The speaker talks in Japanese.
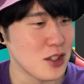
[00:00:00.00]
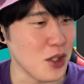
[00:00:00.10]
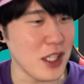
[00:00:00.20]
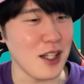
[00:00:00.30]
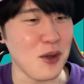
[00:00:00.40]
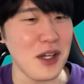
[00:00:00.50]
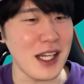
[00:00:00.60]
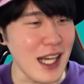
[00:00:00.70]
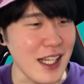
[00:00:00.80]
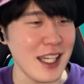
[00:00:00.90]
そう、だからこれ
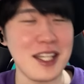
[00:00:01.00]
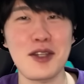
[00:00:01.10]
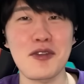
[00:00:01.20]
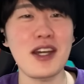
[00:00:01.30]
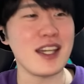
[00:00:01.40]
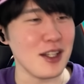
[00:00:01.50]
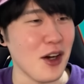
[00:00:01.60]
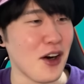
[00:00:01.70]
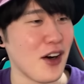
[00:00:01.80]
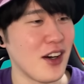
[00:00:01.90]
が結局やけ
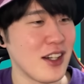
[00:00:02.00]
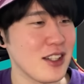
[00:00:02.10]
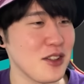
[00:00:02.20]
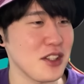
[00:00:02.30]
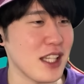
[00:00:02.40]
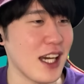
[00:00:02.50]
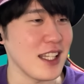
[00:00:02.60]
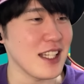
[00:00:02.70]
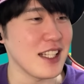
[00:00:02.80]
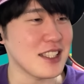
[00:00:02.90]
ど、この
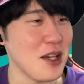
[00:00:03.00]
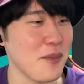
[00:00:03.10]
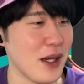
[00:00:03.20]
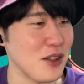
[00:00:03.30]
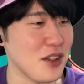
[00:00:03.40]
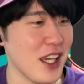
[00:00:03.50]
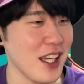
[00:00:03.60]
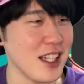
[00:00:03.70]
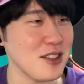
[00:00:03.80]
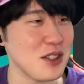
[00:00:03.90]
タイテレ先輩の
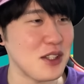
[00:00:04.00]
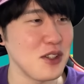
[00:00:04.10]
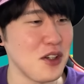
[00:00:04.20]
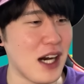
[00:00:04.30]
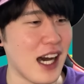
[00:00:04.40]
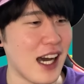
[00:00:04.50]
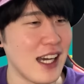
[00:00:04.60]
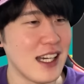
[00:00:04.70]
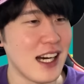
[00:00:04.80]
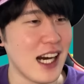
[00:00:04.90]
計画っていうのは、
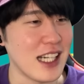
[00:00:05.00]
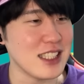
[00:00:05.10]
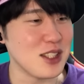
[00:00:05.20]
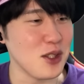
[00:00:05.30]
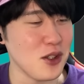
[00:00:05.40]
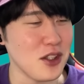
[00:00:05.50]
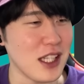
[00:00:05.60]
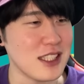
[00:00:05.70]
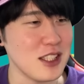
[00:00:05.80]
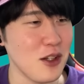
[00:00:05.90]
アストロ
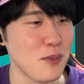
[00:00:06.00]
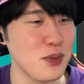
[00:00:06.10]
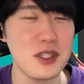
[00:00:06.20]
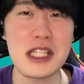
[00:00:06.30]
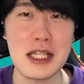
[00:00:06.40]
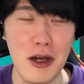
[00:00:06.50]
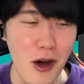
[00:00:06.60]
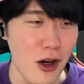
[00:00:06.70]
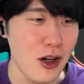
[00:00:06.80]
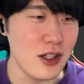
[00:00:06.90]
たちの武器
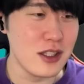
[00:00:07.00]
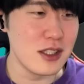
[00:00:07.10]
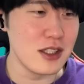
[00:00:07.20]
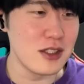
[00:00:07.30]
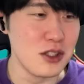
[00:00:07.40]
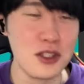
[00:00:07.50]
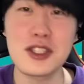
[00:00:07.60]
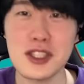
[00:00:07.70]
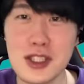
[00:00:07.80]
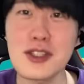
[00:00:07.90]
を入
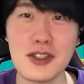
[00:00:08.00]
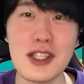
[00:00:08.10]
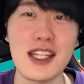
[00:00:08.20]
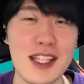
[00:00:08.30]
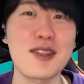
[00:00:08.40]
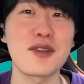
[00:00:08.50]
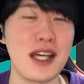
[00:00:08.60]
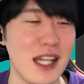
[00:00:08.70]
手することやったってこと